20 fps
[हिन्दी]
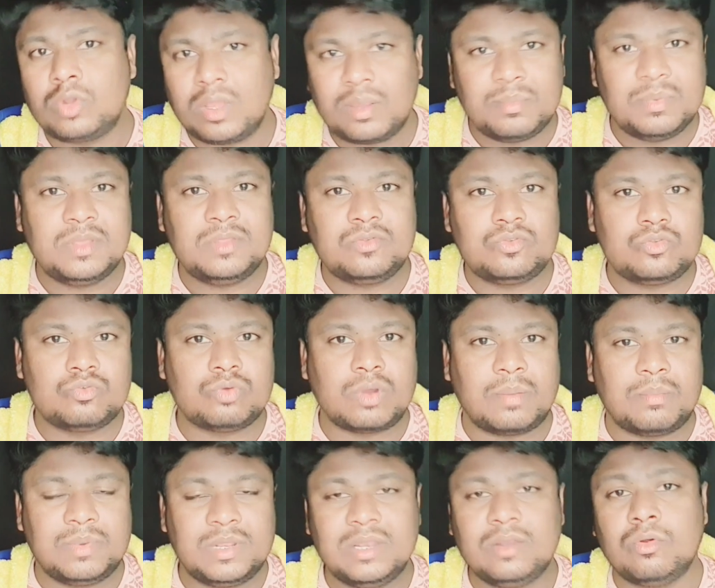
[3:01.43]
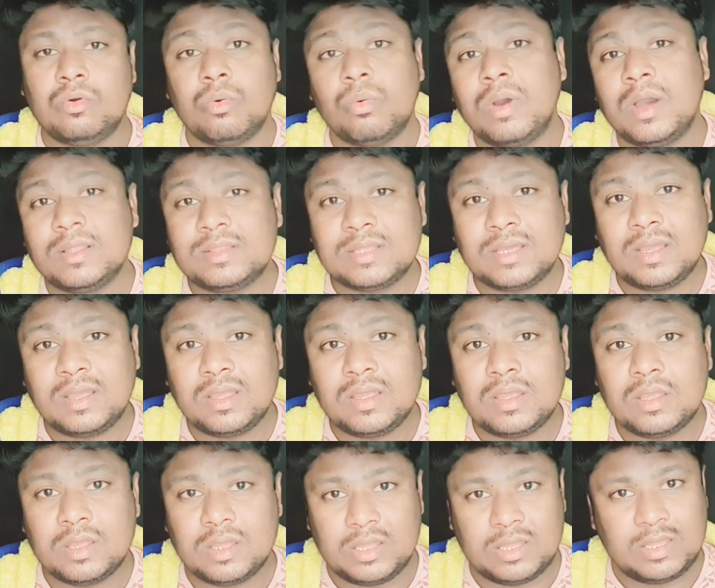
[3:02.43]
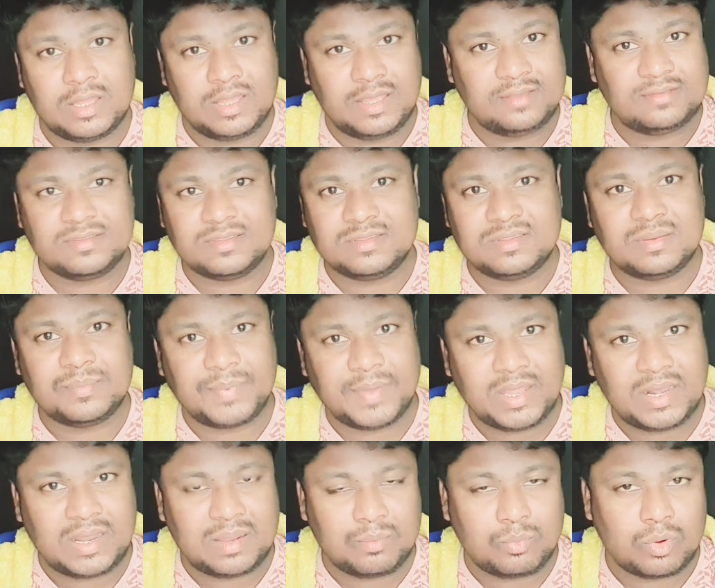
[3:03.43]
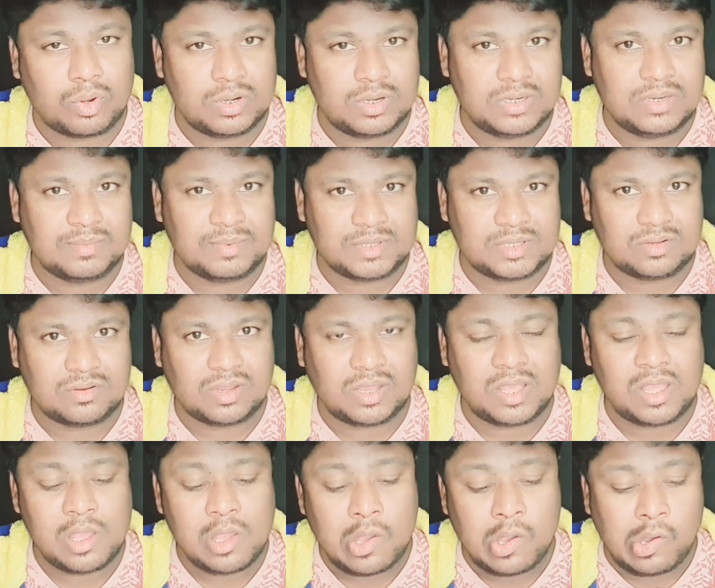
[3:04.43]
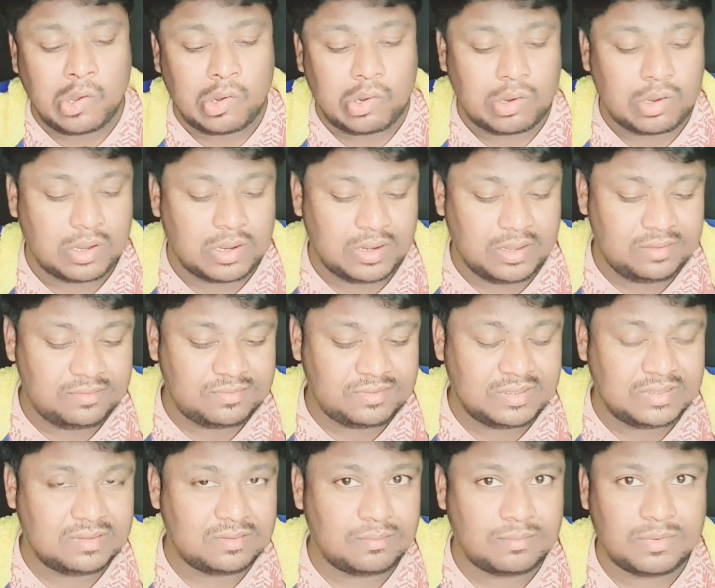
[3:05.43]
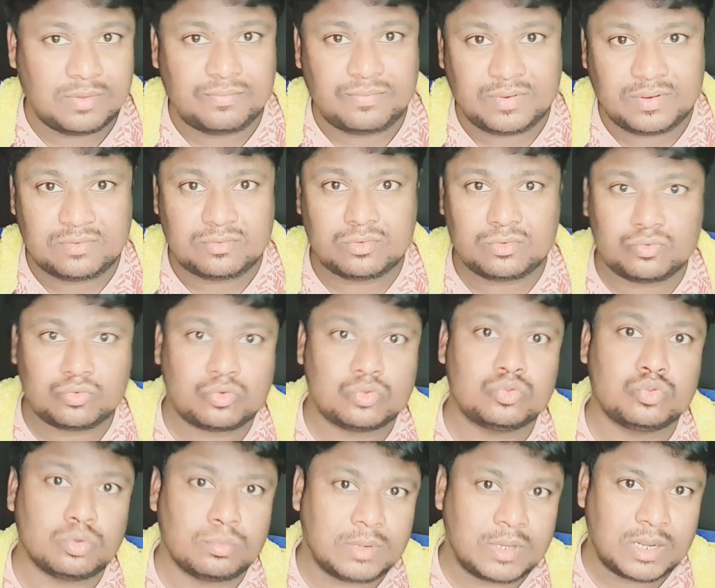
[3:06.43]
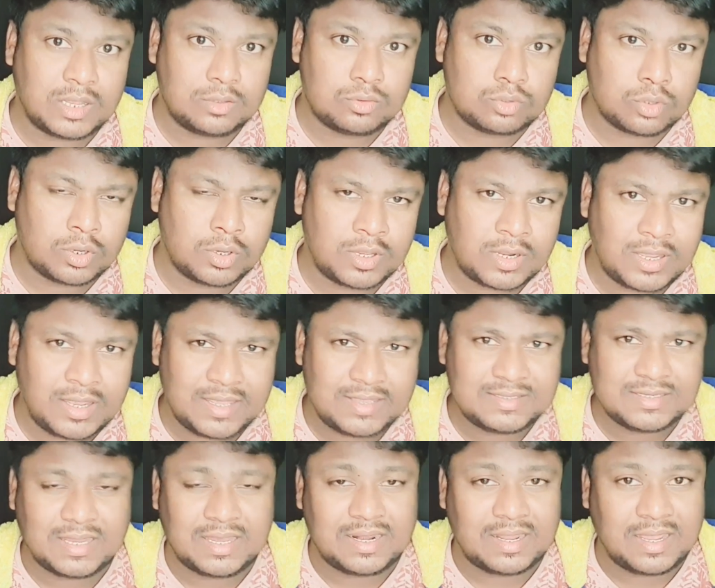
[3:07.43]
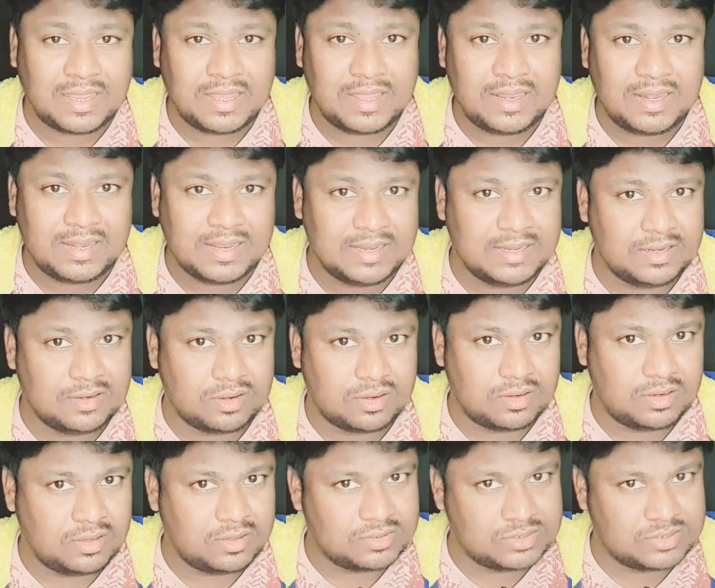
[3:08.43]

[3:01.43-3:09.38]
के बीच स्वाप डील हुआ था एक सीज़न पहले आपको ऑलरेडी पता होगा और इस सीज़न में फिर से उसको दोबारा दोहराया जा रहा है लेनी रॉड्रिगो